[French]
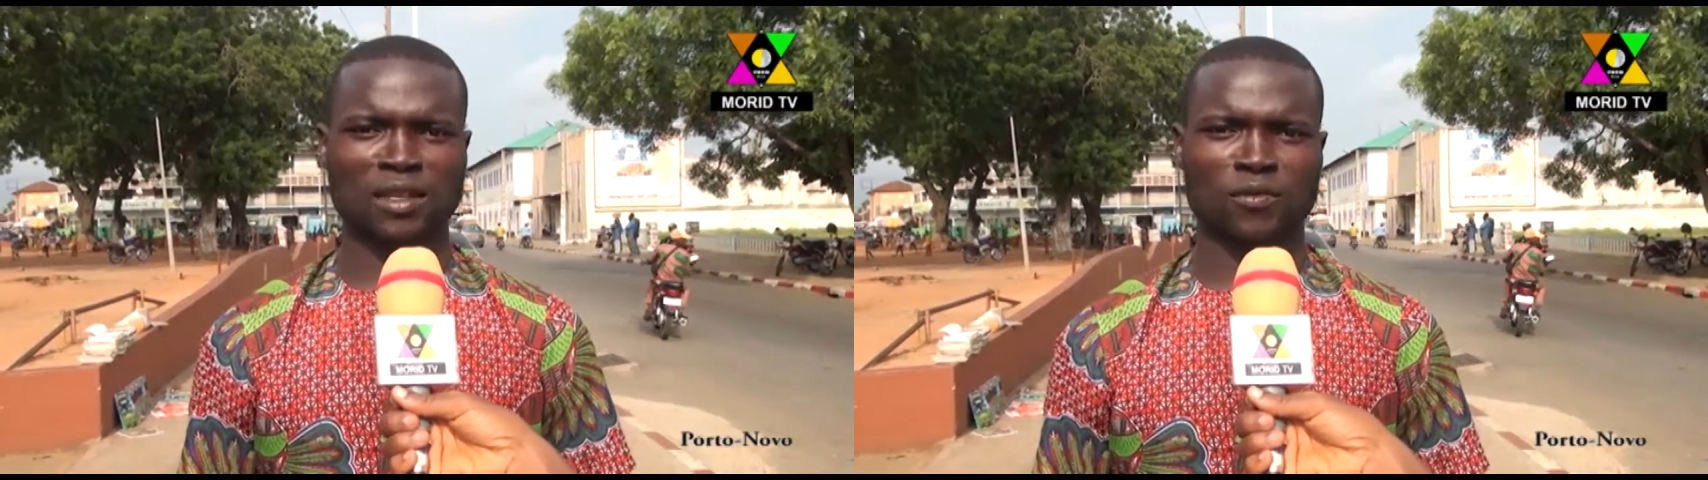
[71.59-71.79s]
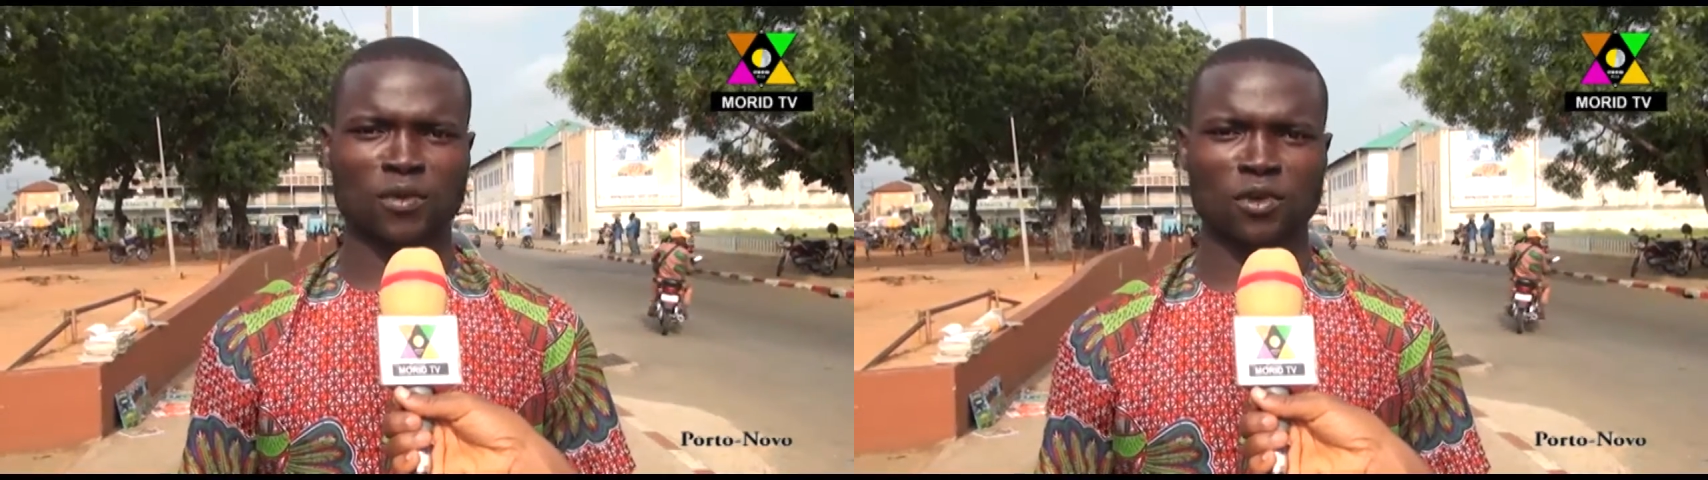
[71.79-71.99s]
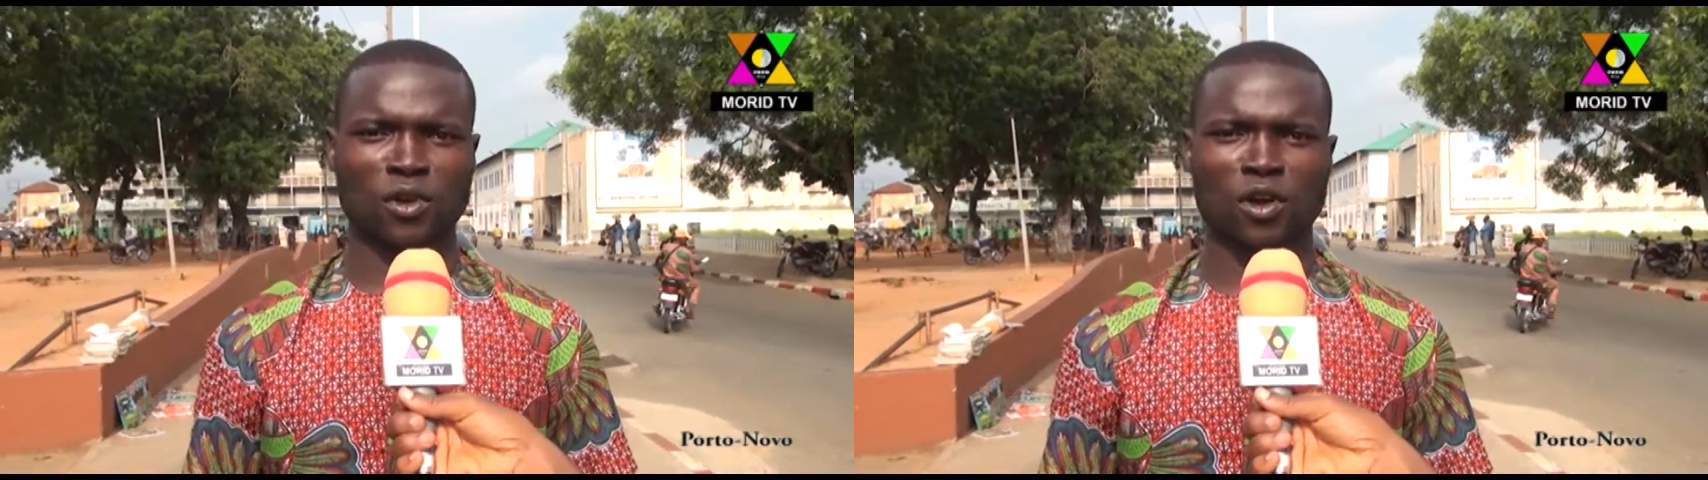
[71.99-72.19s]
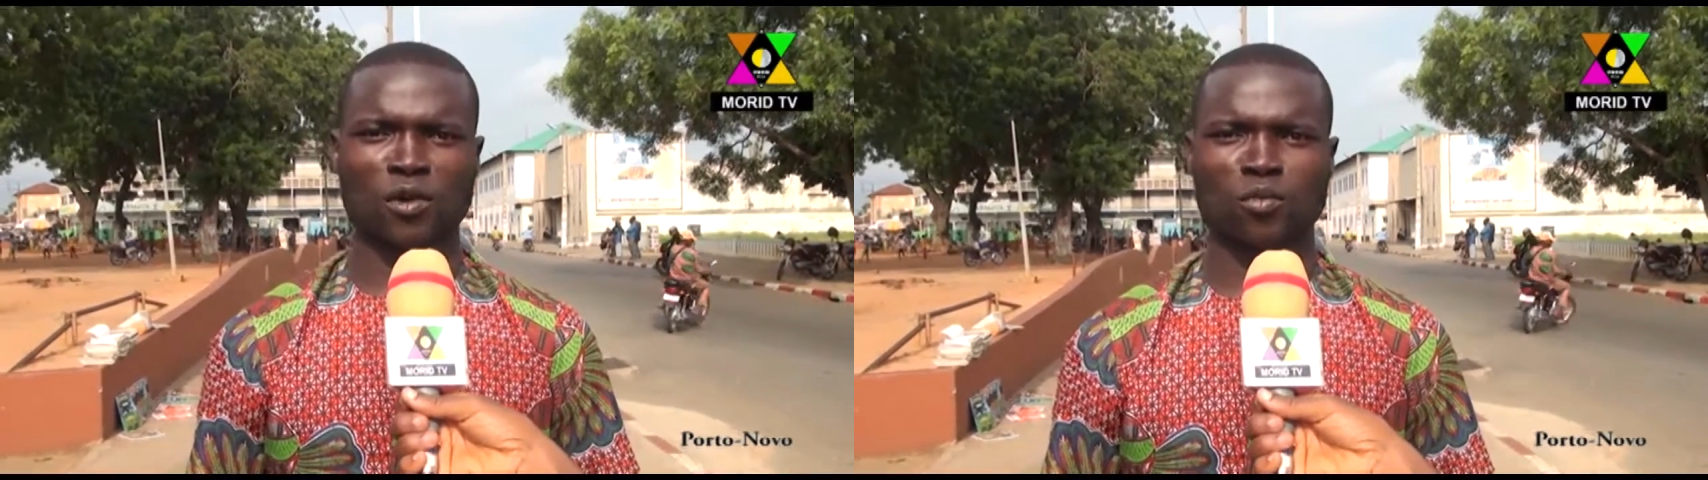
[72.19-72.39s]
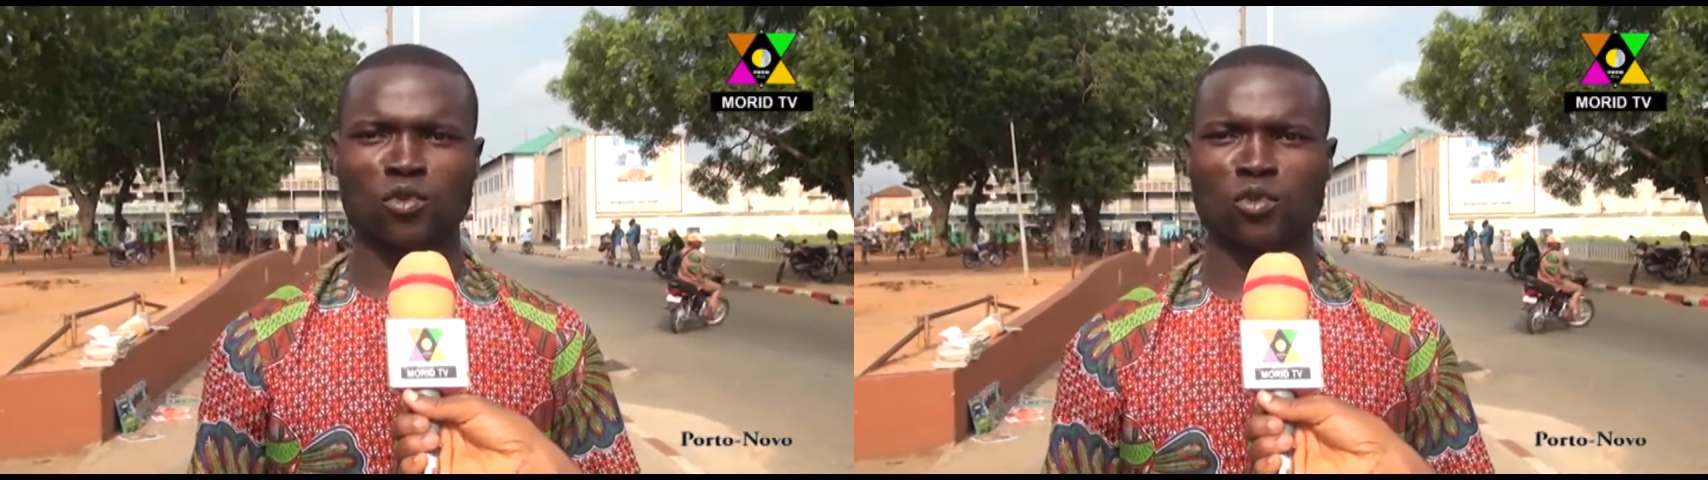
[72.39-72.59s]

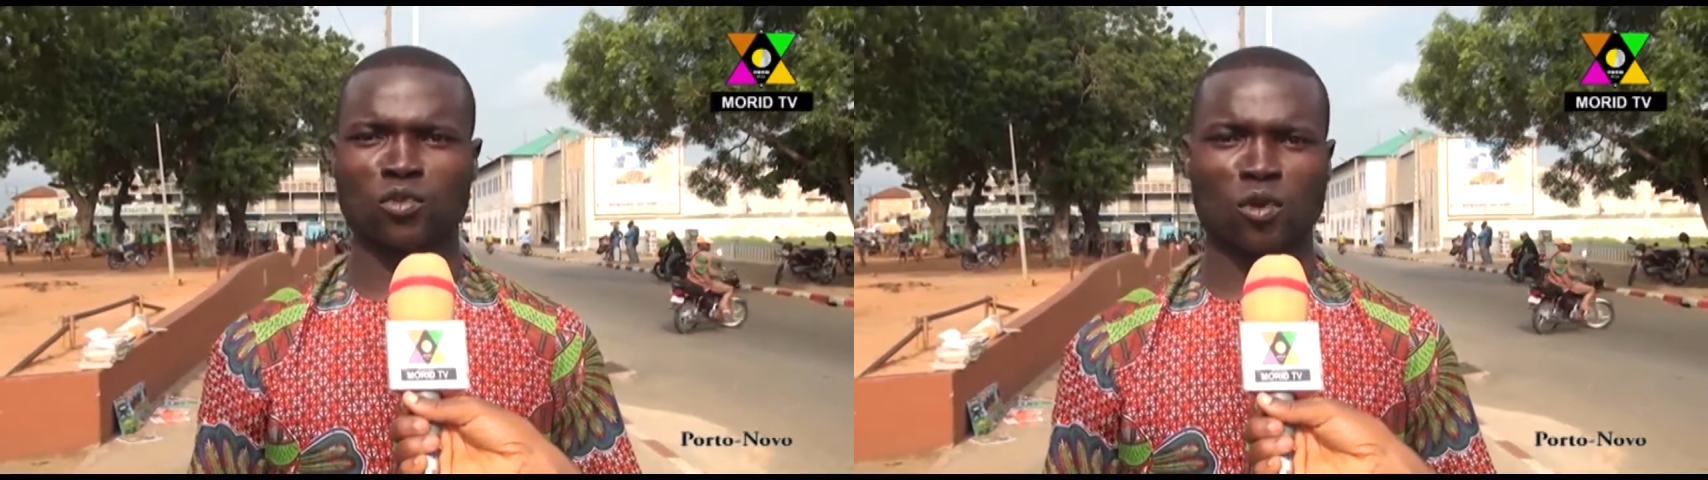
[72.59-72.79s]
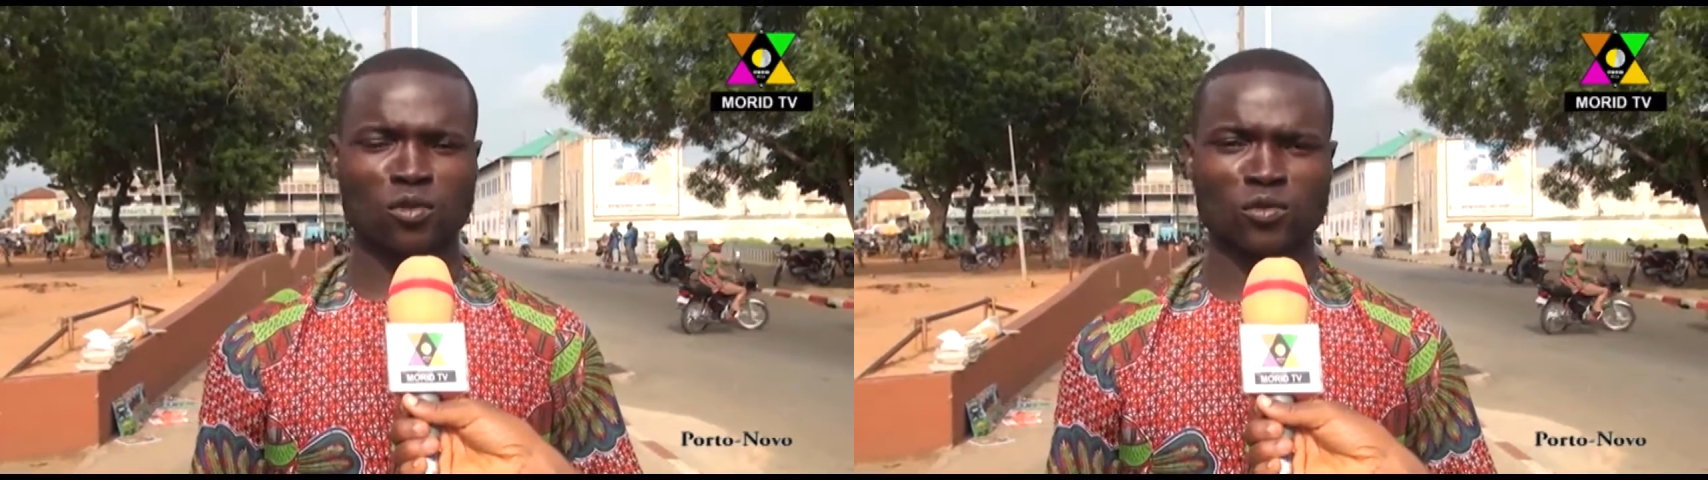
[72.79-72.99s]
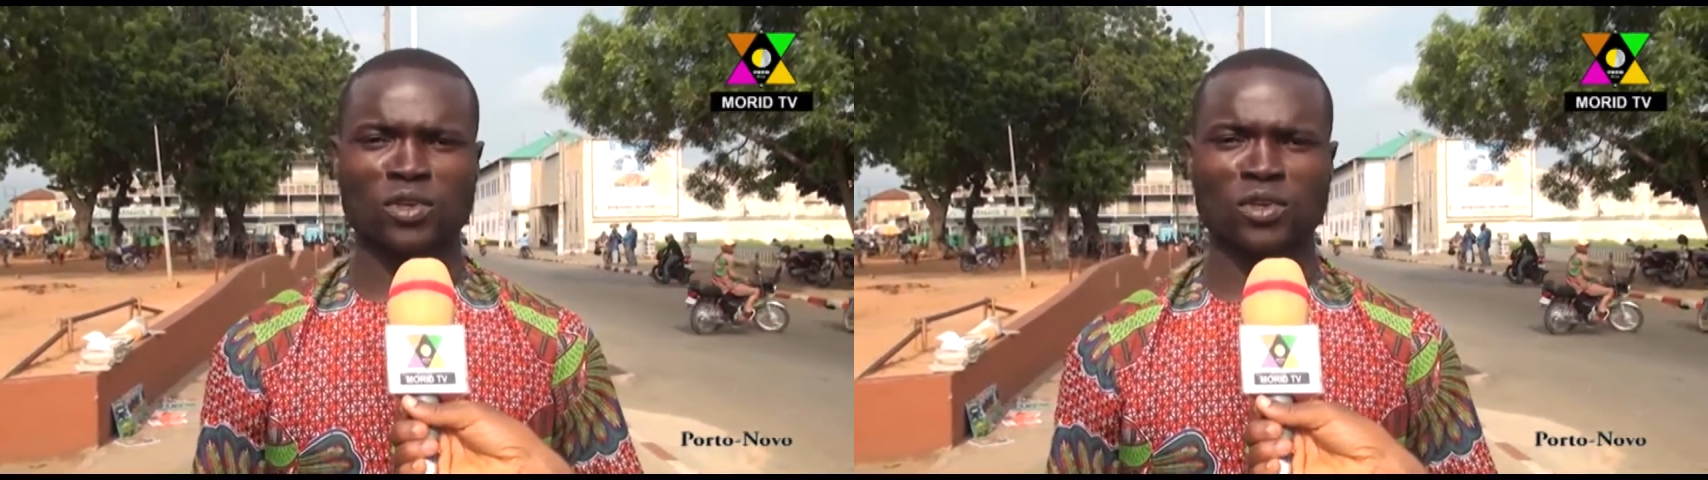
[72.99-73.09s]
inférieure contre